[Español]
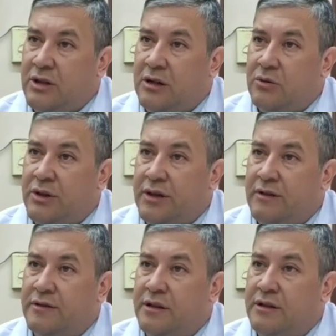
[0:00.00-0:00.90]
las
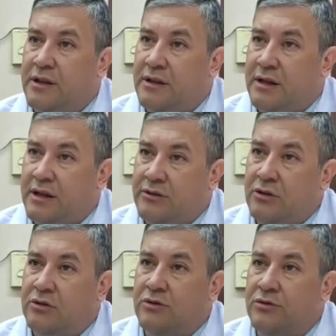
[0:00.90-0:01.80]
urgencias, que están llegando a
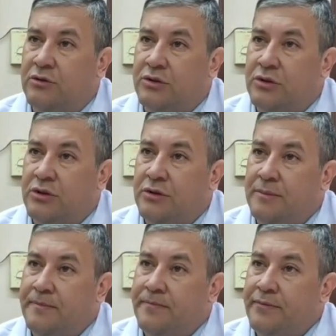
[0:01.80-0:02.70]
los consultorios.
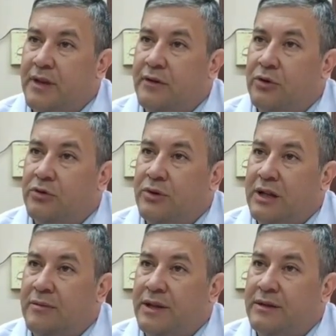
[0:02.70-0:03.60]

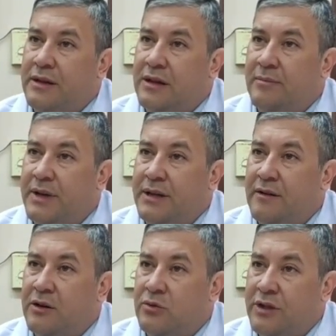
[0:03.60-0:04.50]
Afortunadamente, la campaña de
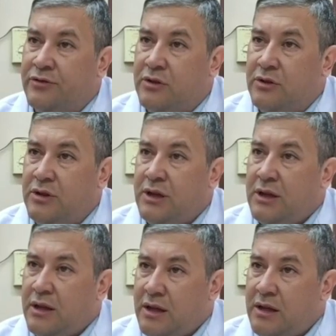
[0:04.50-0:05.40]
vacunación
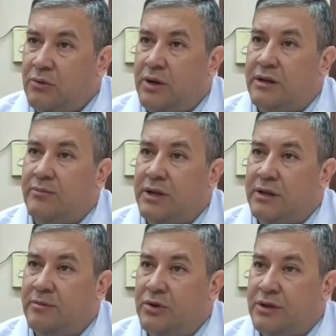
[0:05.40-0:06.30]
es una herramienta
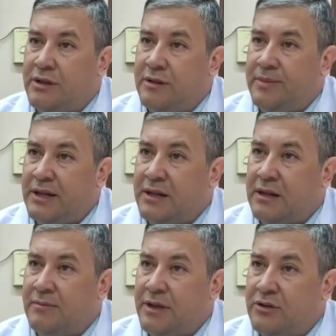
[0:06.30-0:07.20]
importante para que
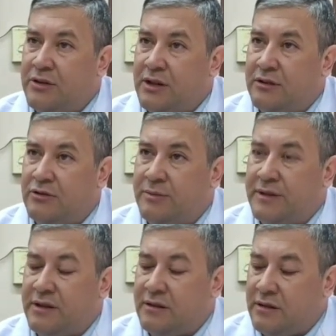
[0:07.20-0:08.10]
la mayoría de esos
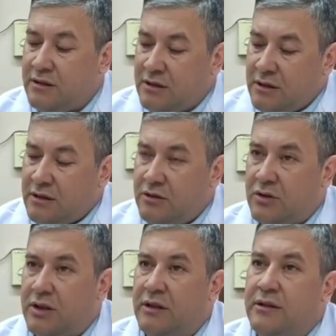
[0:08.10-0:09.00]
pacientes no
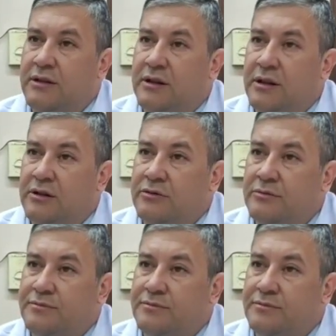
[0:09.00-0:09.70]
queden internados.